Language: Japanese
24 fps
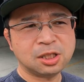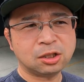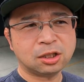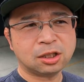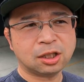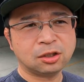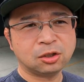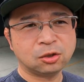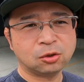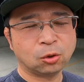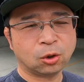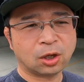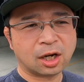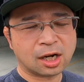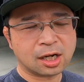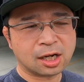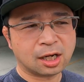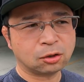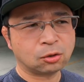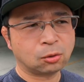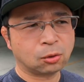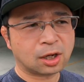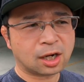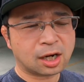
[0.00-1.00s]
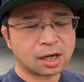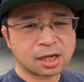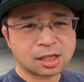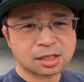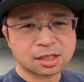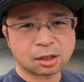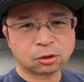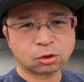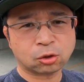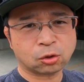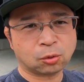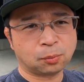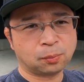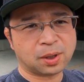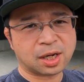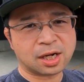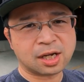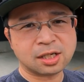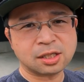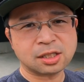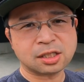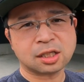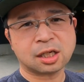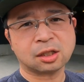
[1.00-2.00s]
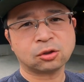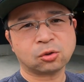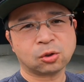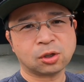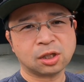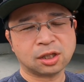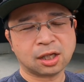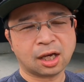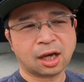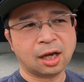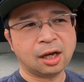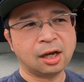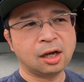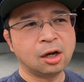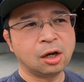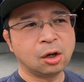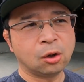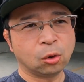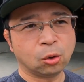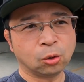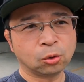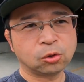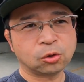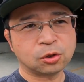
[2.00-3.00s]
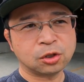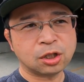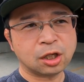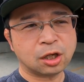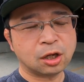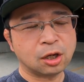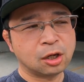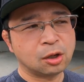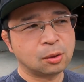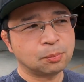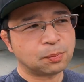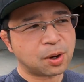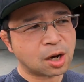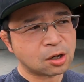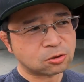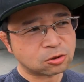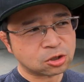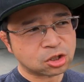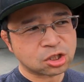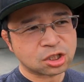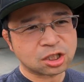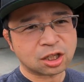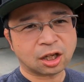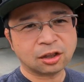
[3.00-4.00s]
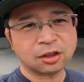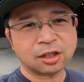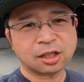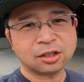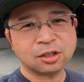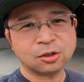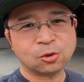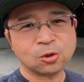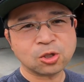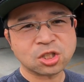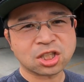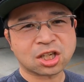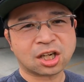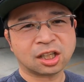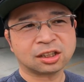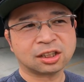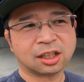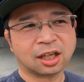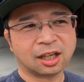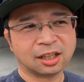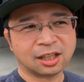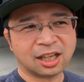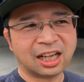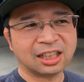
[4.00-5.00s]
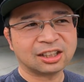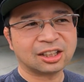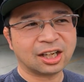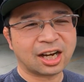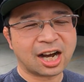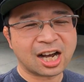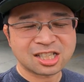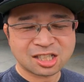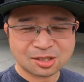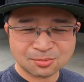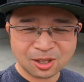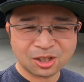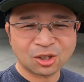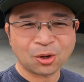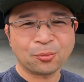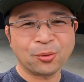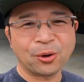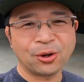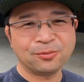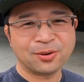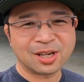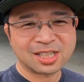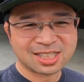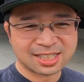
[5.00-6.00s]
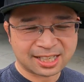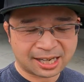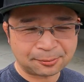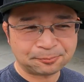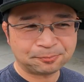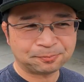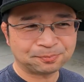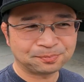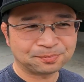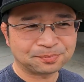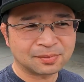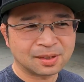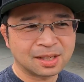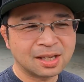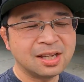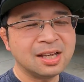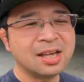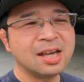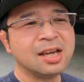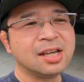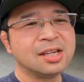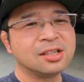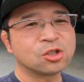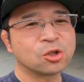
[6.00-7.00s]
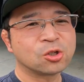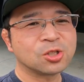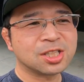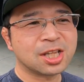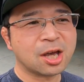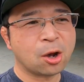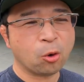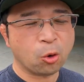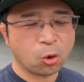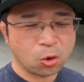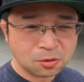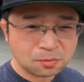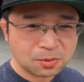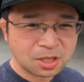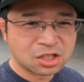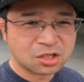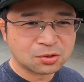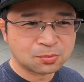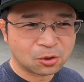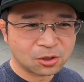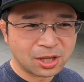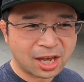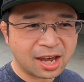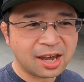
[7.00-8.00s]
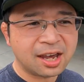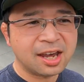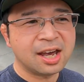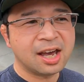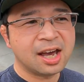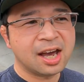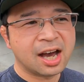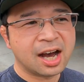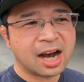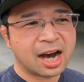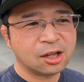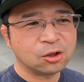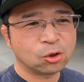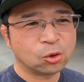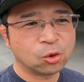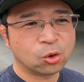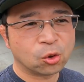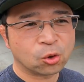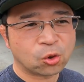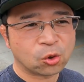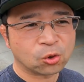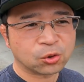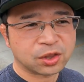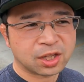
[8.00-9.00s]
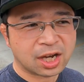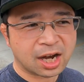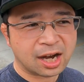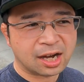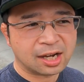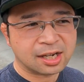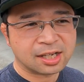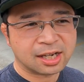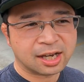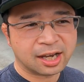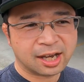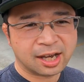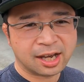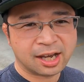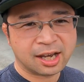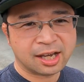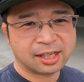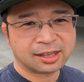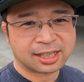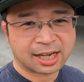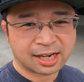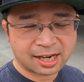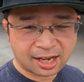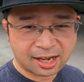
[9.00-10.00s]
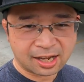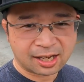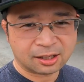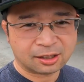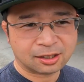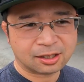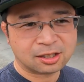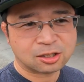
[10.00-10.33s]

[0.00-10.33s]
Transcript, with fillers: みっていうのがあの辛さとのバランスが取れて本当にねパクチーあんなに美味しかったかなって初めて思いましたそして追い飯もねあの残った、えー、タレ